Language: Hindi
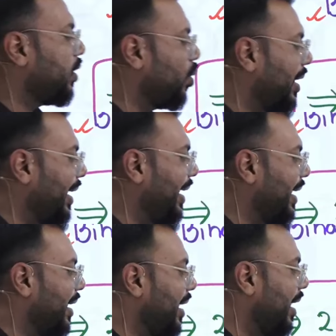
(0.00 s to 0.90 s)
तो
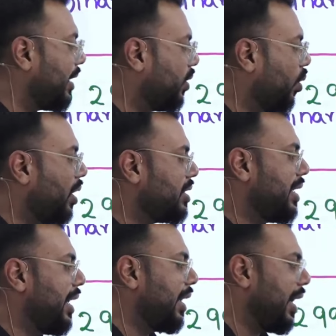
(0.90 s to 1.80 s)
एक लाख दो
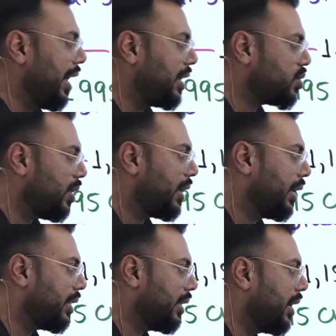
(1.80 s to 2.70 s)
हजार आठ सौ
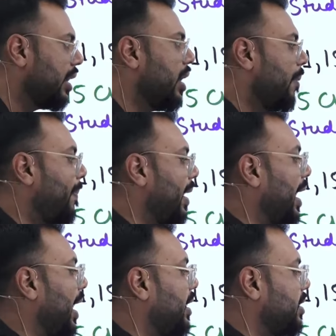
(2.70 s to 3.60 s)
इकहत्तर
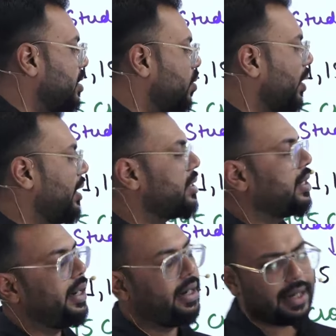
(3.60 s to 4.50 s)
बिहार स्टूडेंट्स क्रेडिट